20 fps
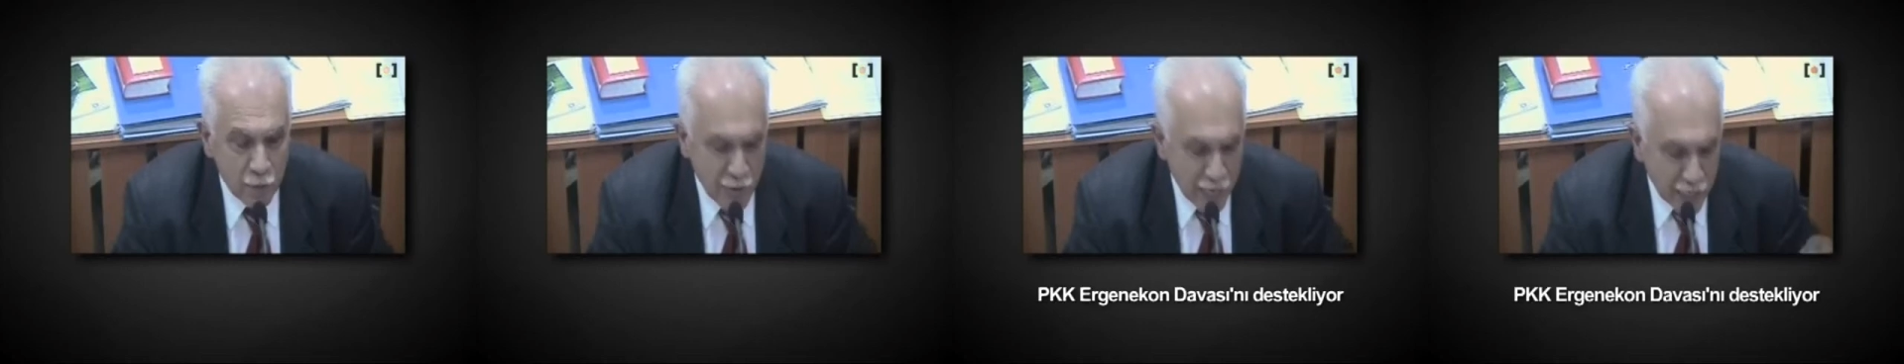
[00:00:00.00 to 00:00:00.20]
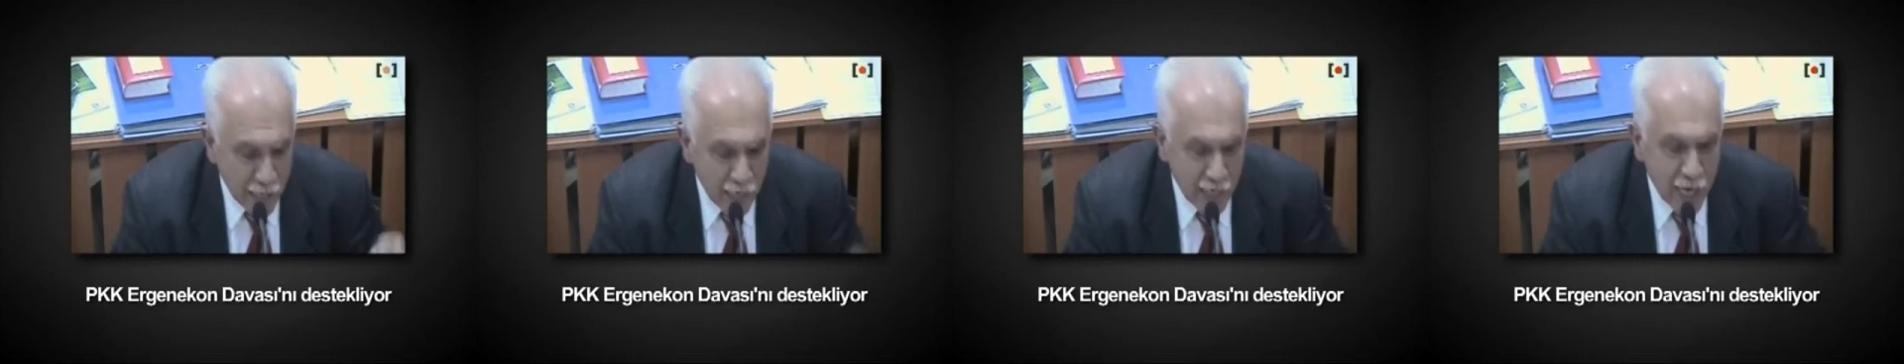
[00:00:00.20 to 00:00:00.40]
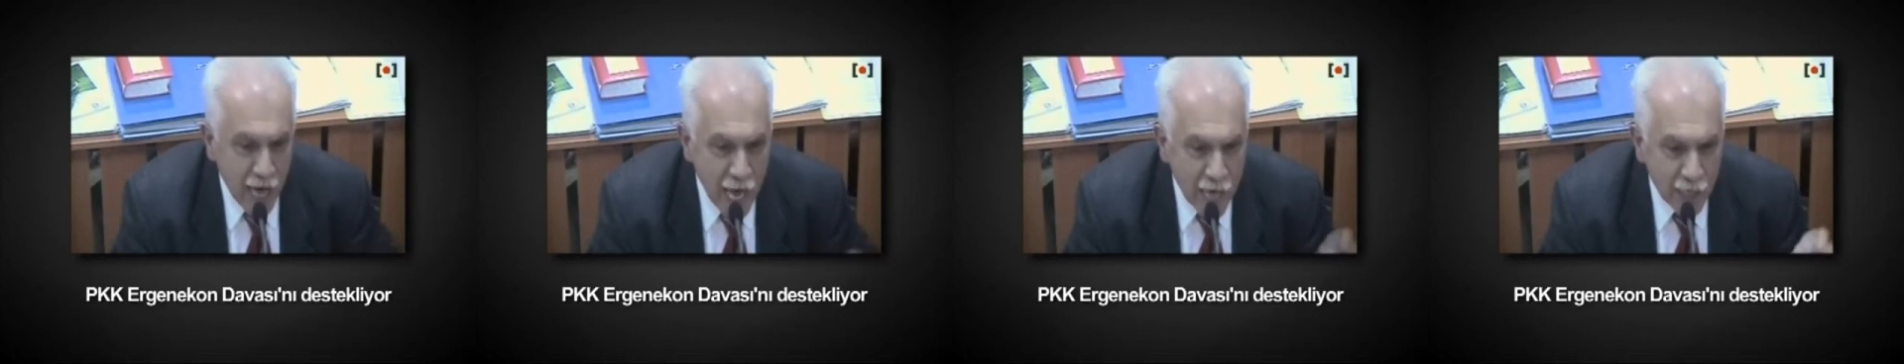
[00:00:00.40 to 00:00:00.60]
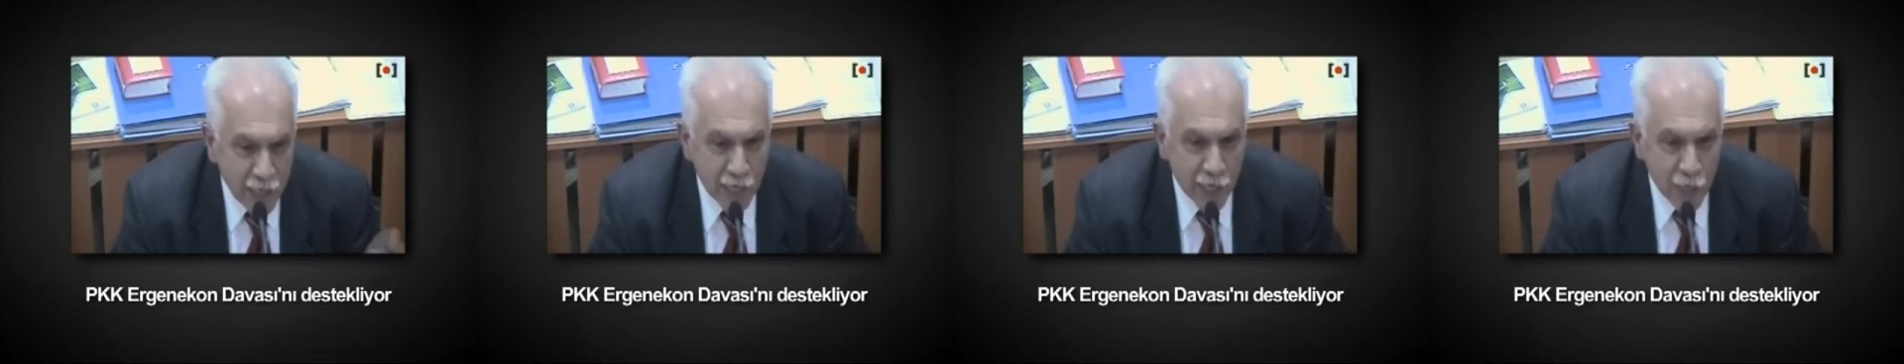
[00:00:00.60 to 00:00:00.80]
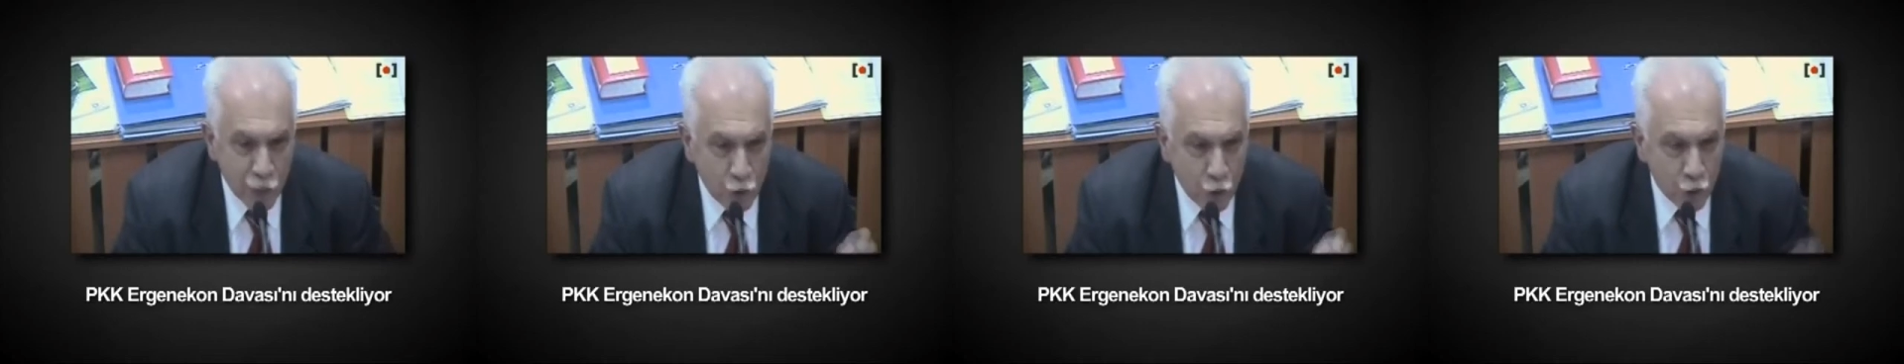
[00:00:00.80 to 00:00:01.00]
PKK
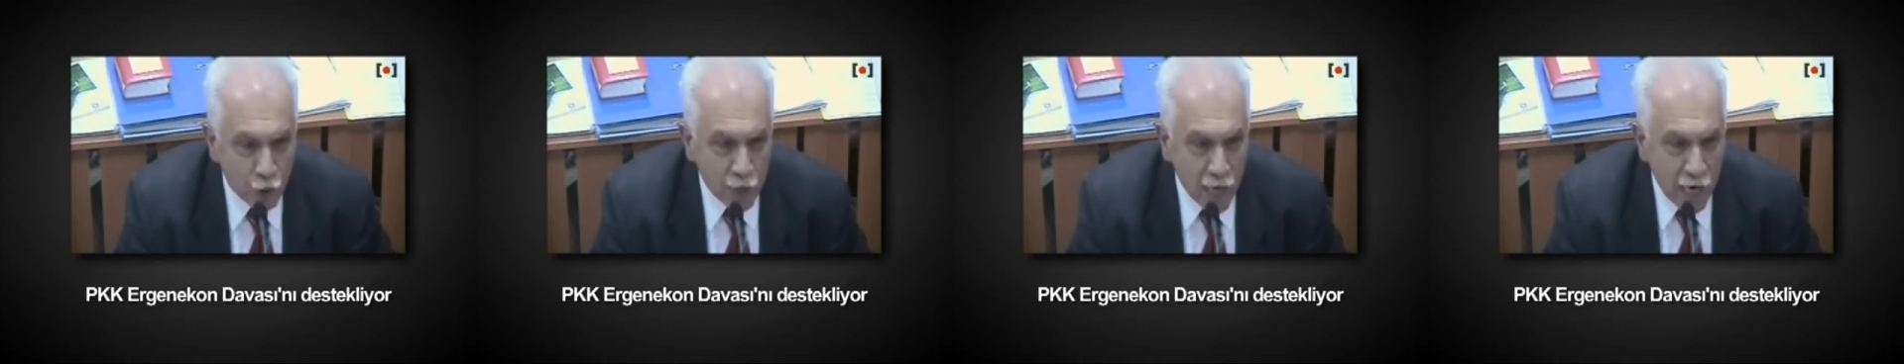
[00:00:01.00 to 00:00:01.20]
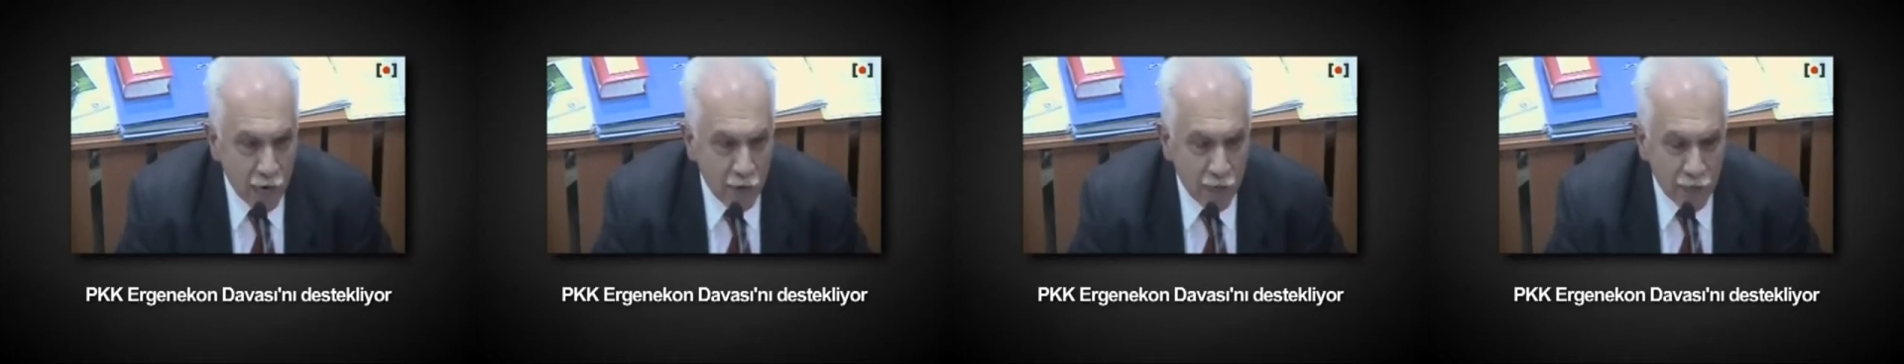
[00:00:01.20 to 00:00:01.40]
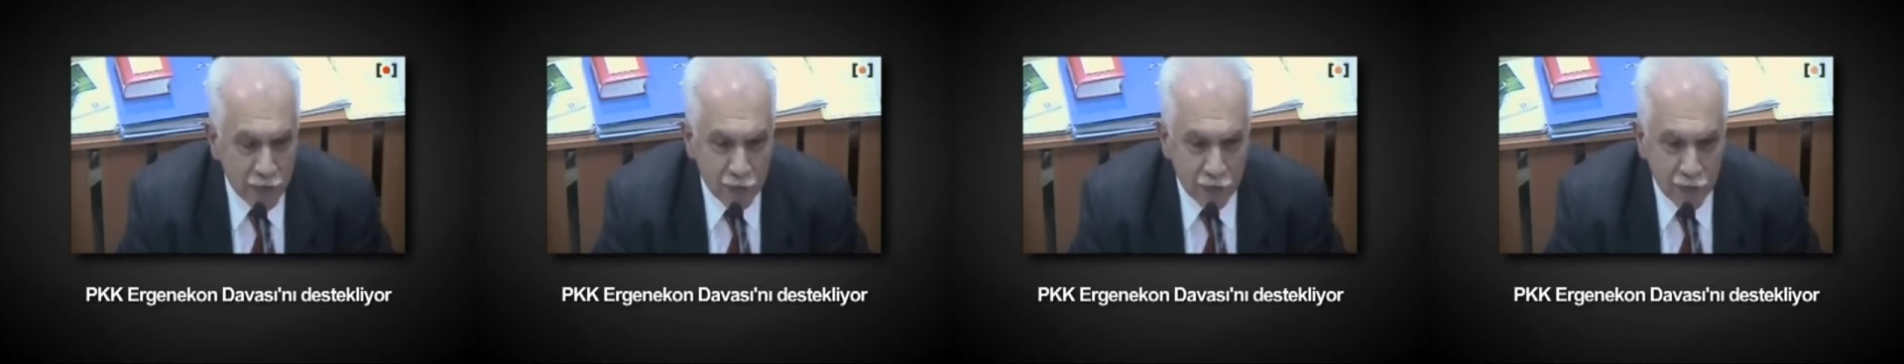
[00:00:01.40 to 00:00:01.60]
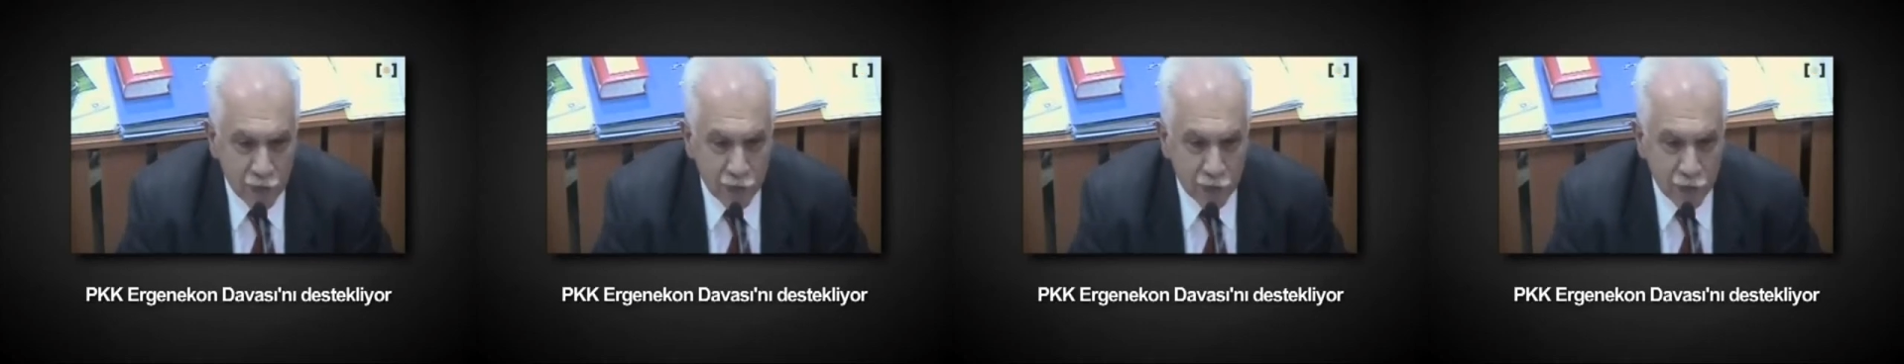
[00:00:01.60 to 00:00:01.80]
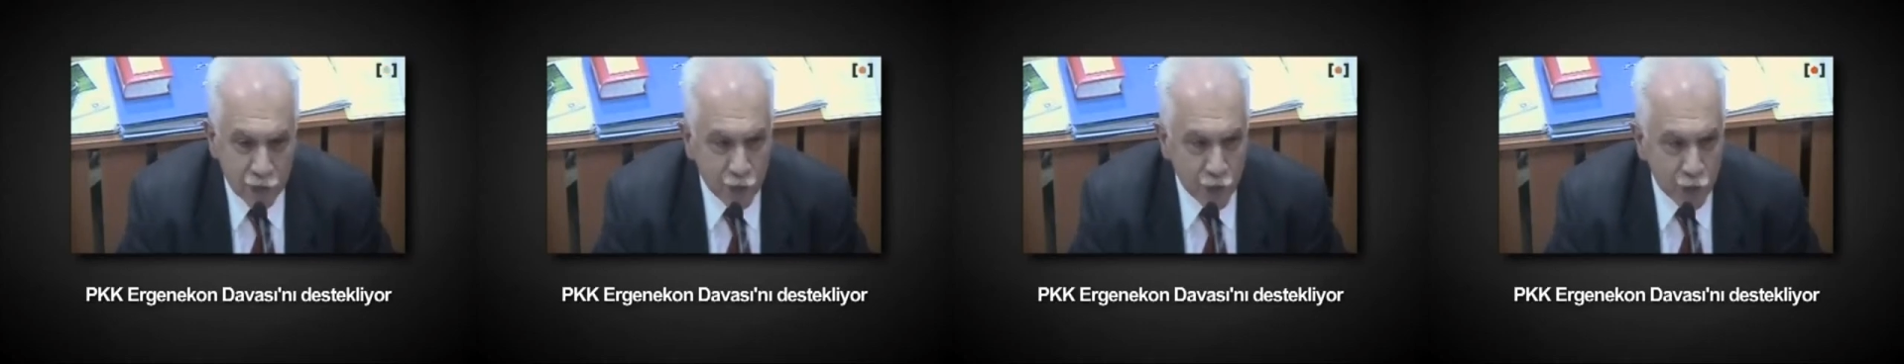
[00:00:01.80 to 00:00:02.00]
Ergenekon
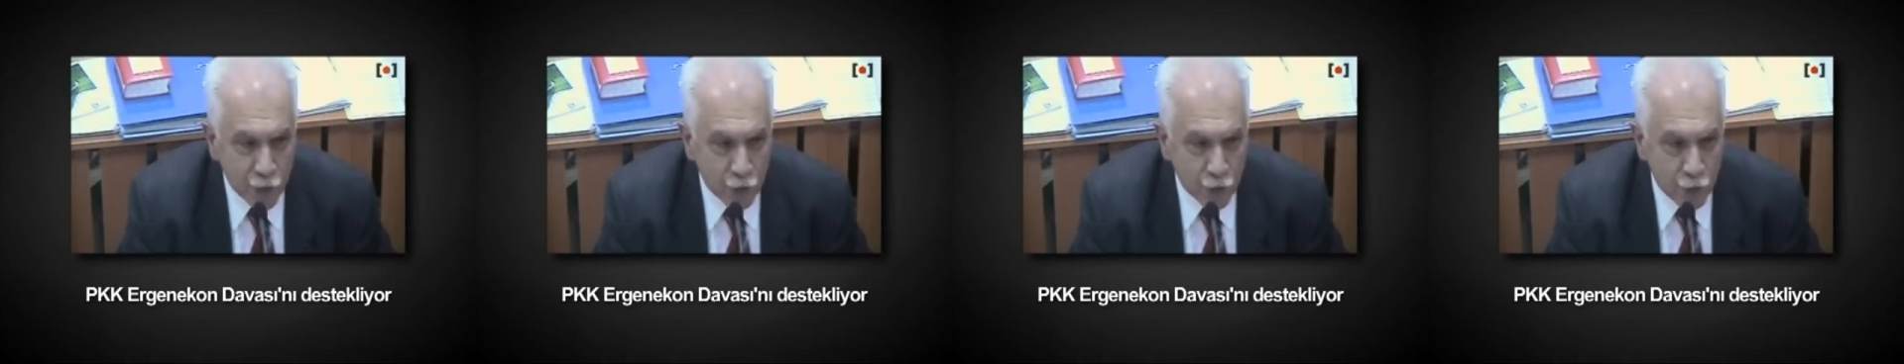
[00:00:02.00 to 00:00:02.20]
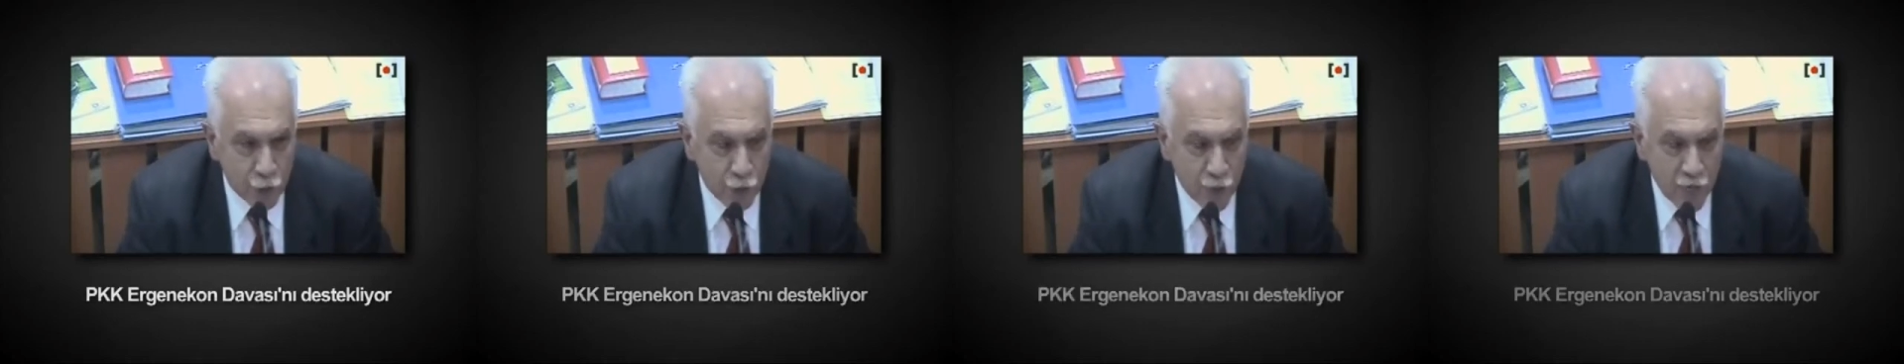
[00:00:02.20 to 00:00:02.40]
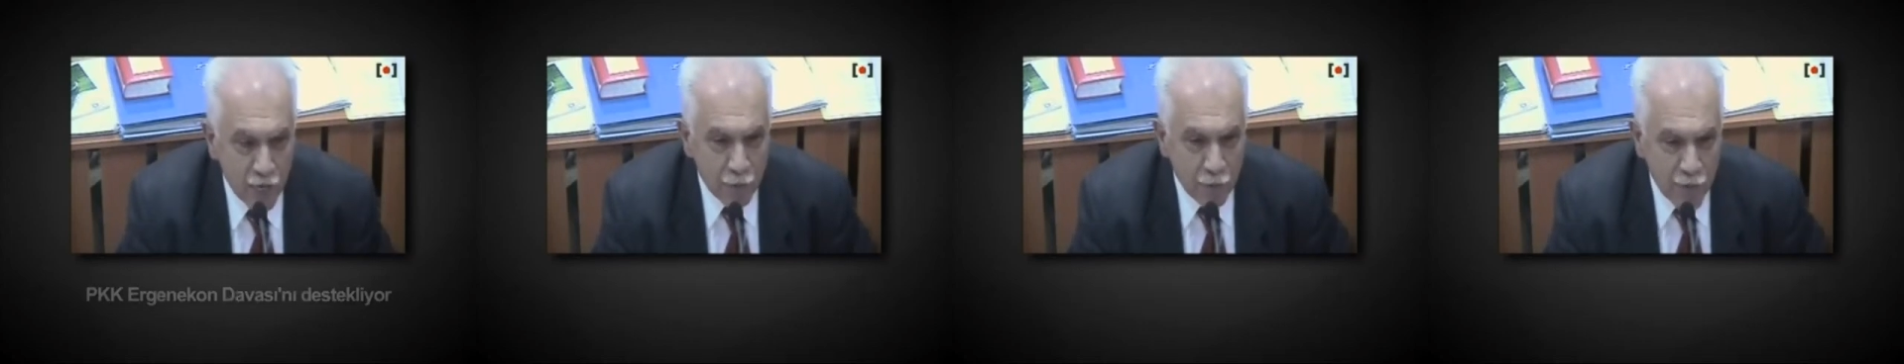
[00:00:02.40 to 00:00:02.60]
davasını destekliyor.